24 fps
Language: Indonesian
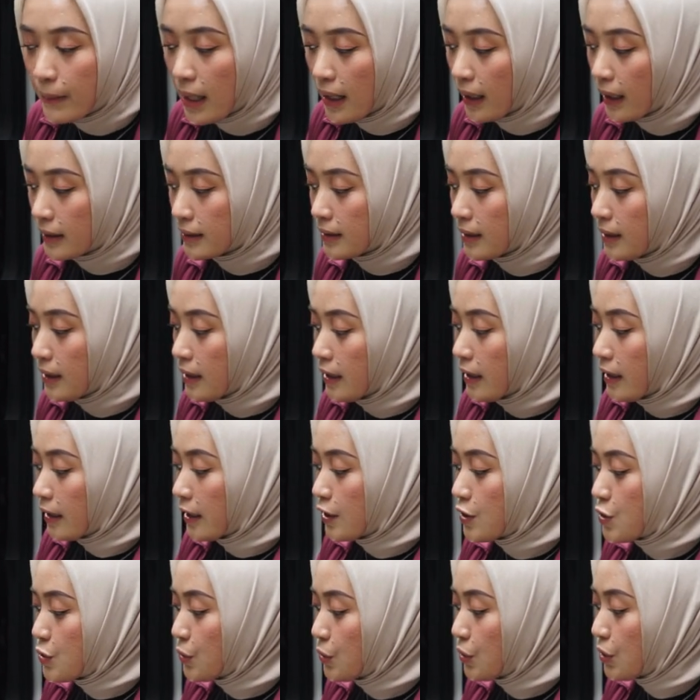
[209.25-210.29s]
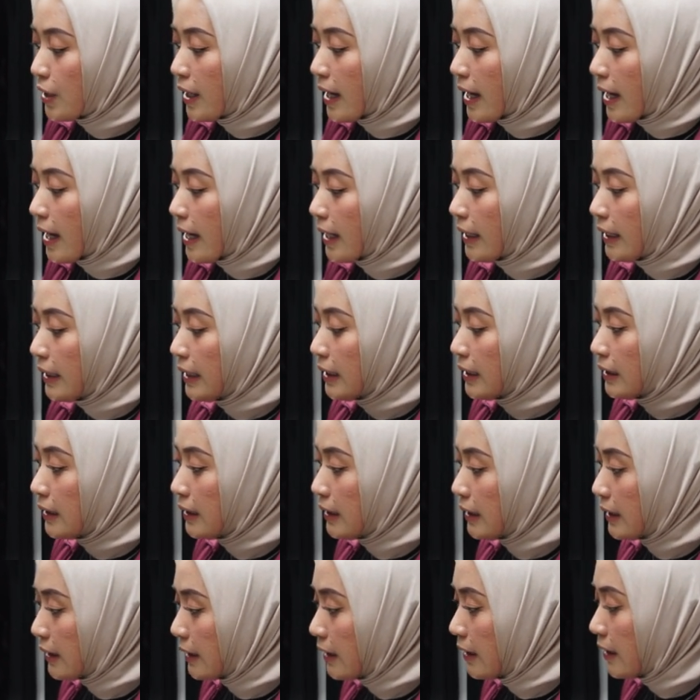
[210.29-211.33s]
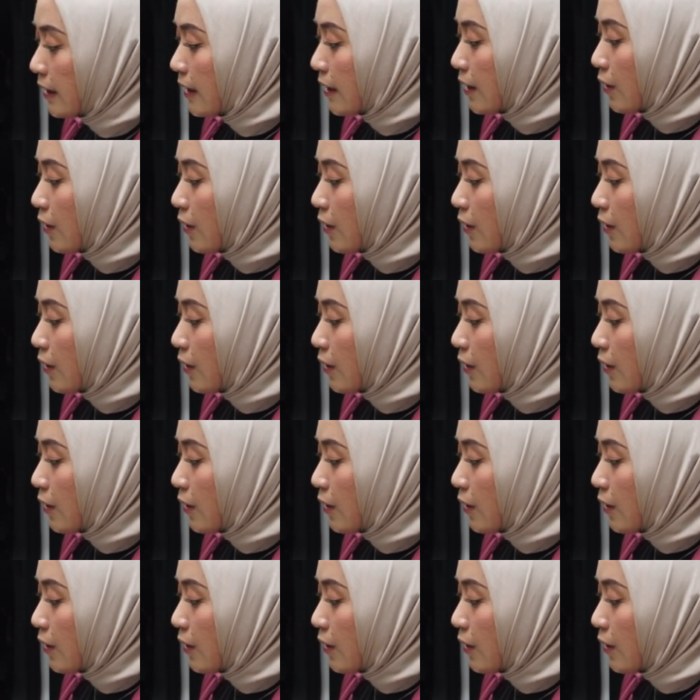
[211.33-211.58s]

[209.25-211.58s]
banget. Dan juga ini